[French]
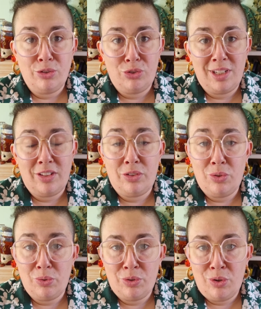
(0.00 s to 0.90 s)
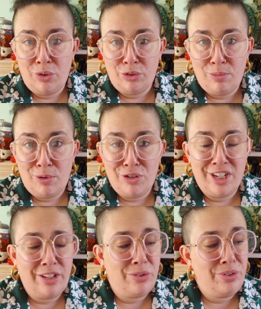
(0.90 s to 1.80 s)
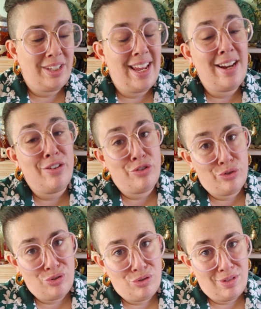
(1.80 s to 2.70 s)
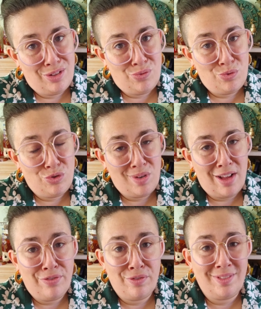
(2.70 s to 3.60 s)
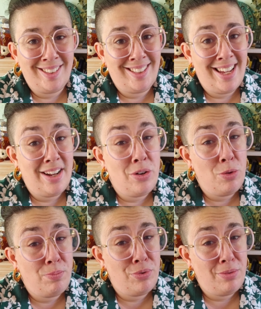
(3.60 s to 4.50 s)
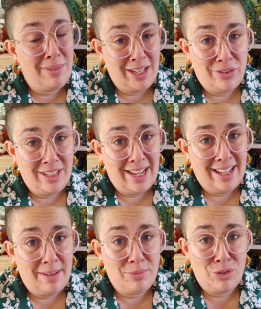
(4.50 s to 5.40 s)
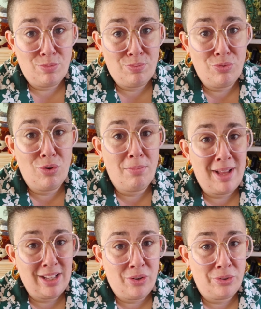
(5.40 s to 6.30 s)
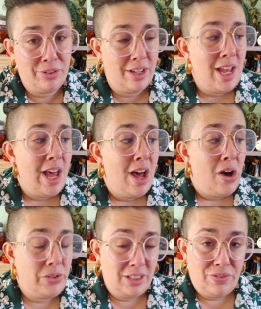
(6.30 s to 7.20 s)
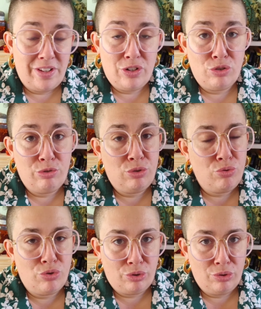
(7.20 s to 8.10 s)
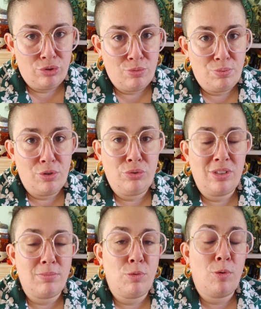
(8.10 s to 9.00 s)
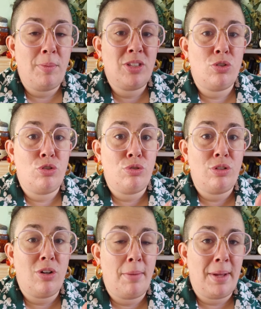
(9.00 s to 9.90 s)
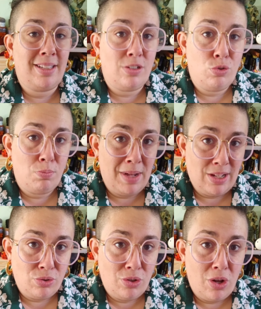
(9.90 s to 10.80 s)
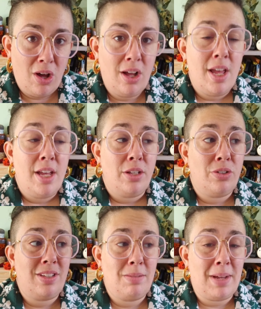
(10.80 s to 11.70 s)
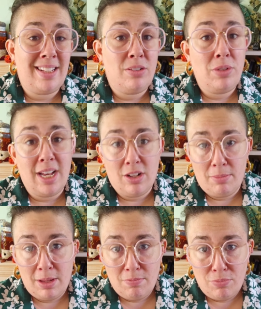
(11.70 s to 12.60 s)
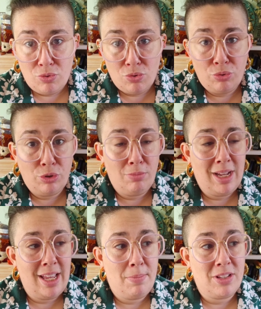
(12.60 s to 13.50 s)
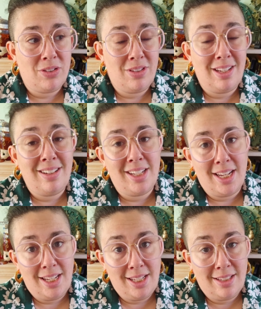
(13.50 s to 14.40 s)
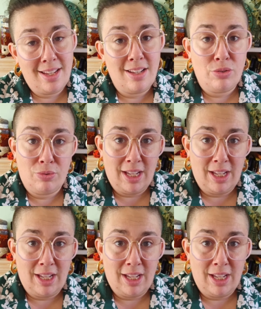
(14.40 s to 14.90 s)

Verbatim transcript: Ensuite, donc l'autre projet dans lequel je suis toujours à fond, c'est le pull Mercredi Adams pour ma grande. En effet, je suis toujours dans ce pull tout simplement parce que je suis dans la partie du bas du corps, que c'est une partie où il y a quand même beaucoup de mailles parce que c'est une taille XS